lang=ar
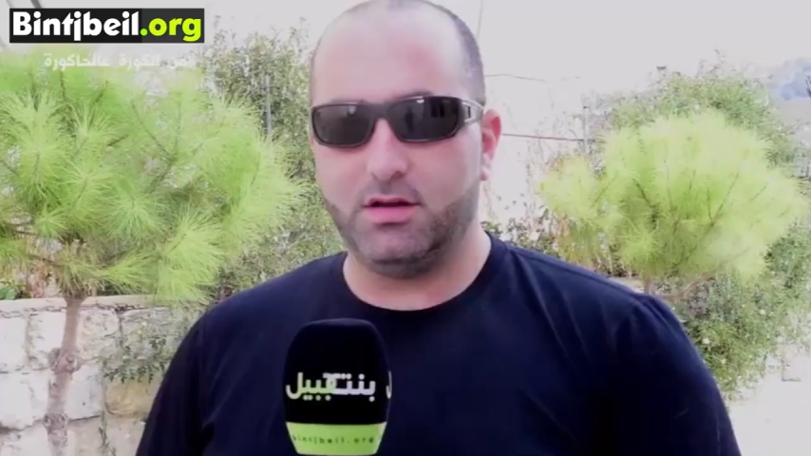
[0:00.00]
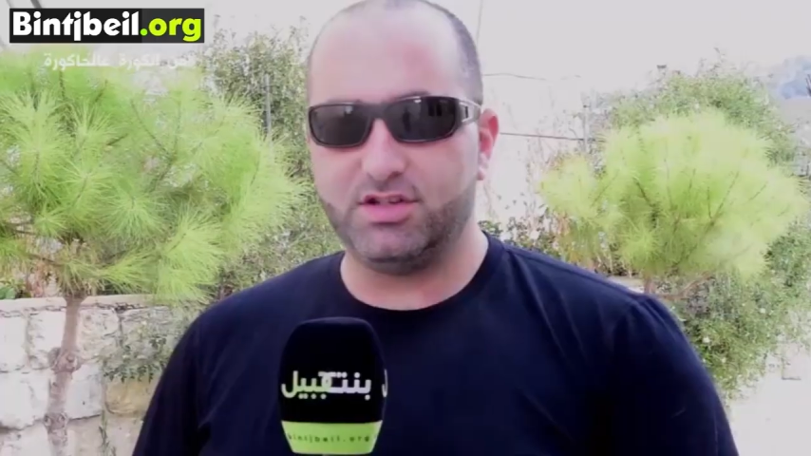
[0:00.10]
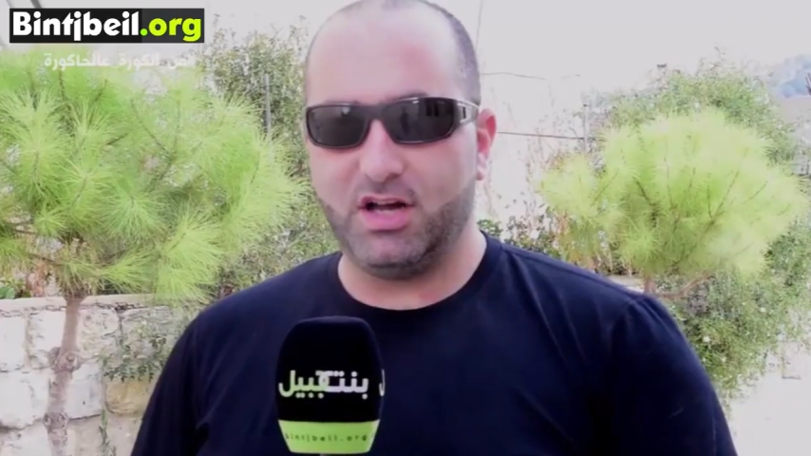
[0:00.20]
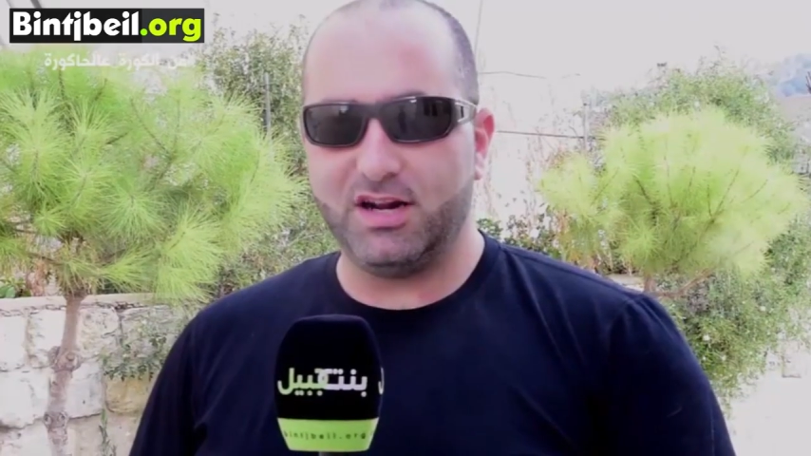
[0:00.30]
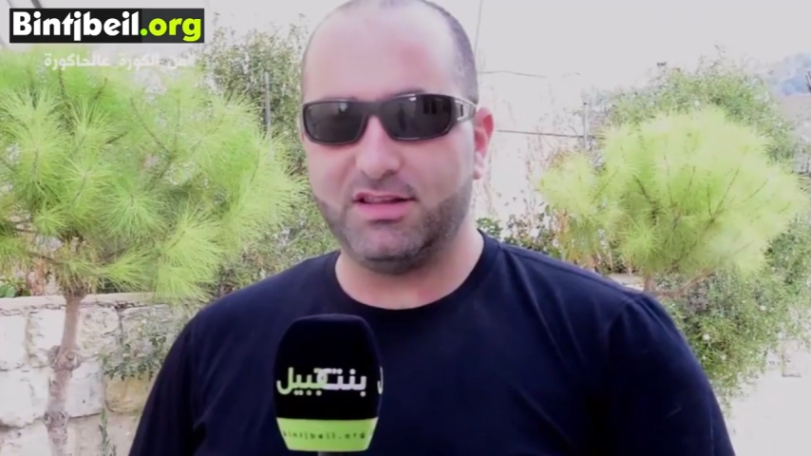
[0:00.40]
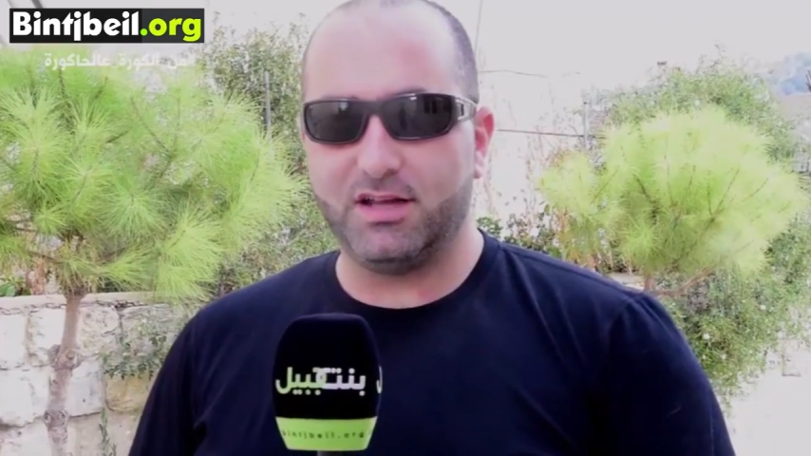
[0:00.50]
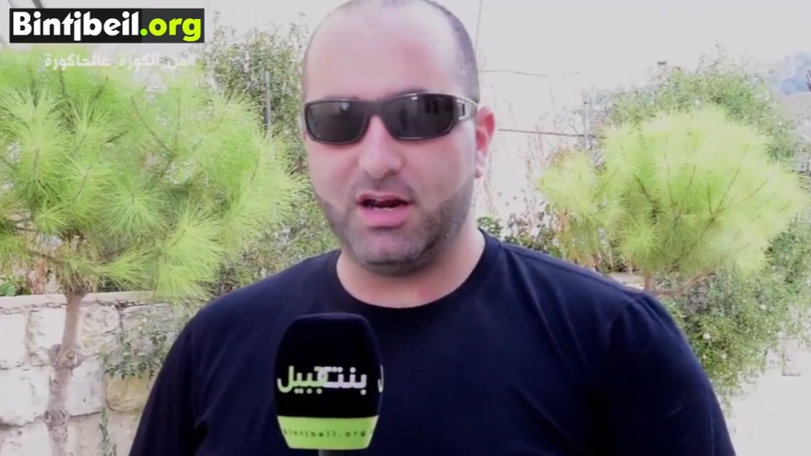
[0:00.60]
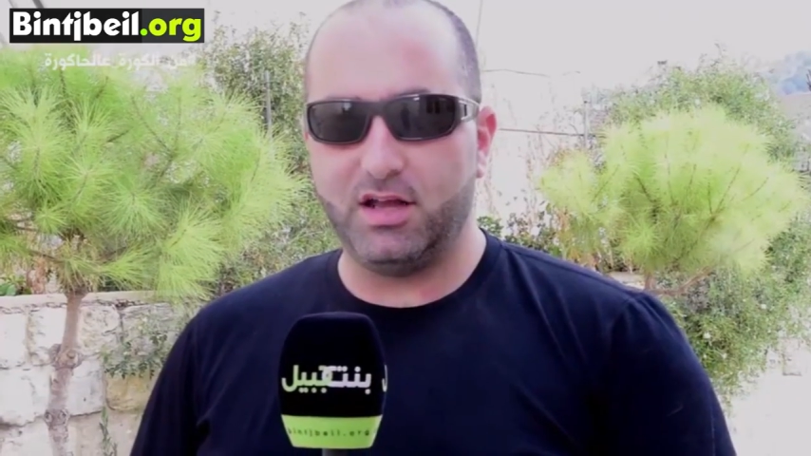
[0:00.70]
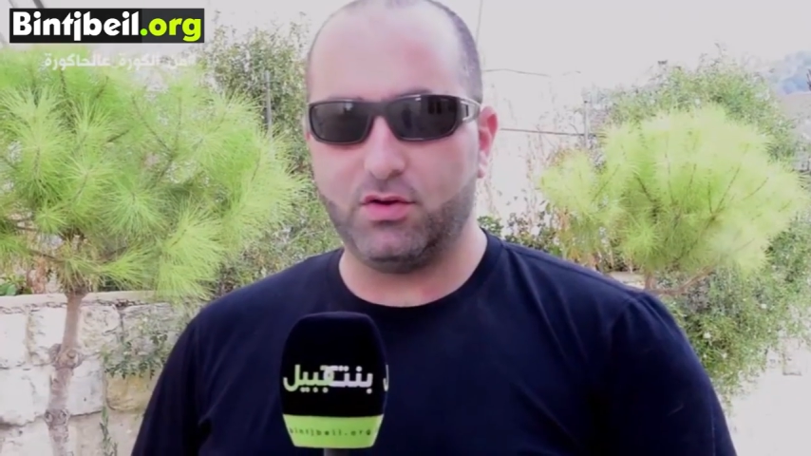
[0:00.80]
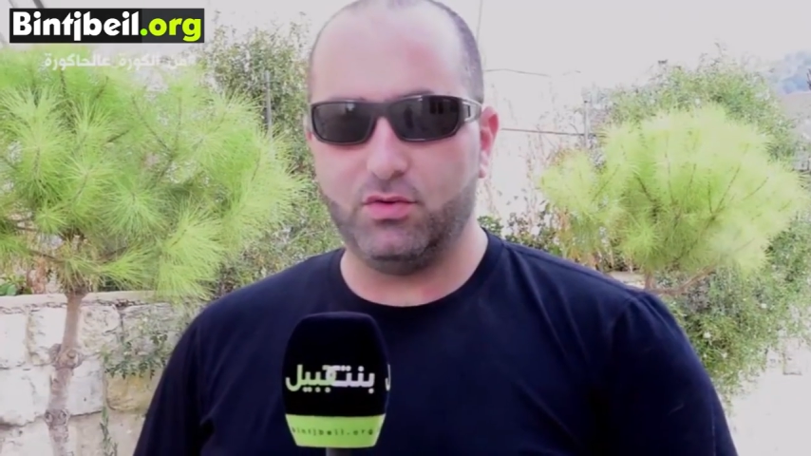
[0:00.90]
شعارنا راح
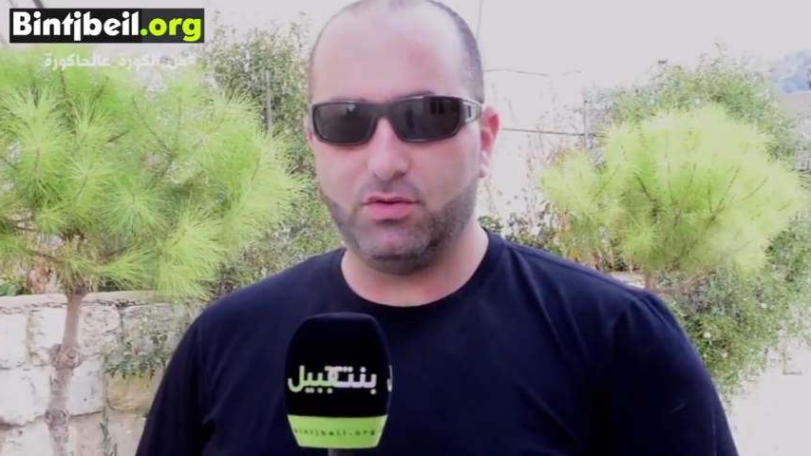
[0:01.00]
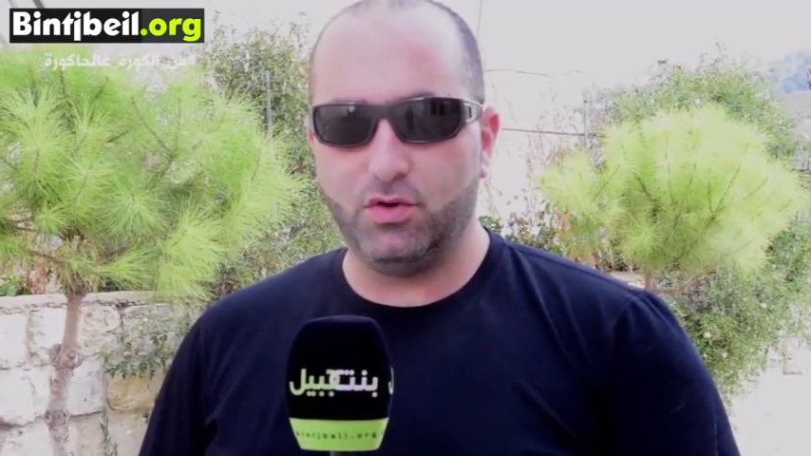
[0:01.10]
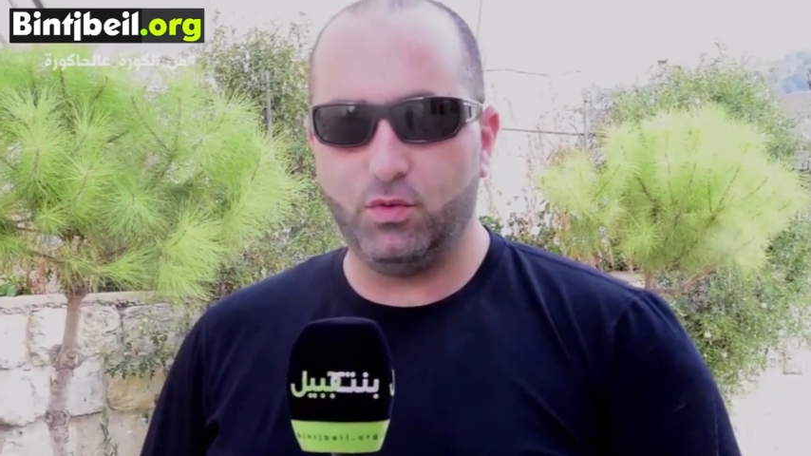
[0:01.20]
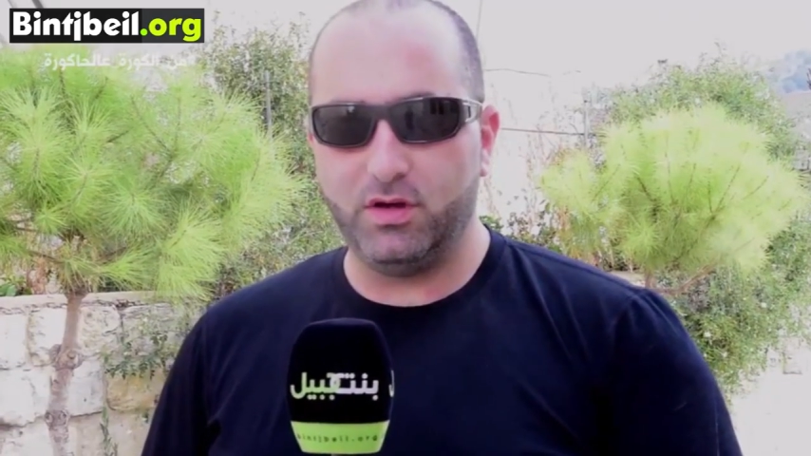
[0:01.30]
يكون هو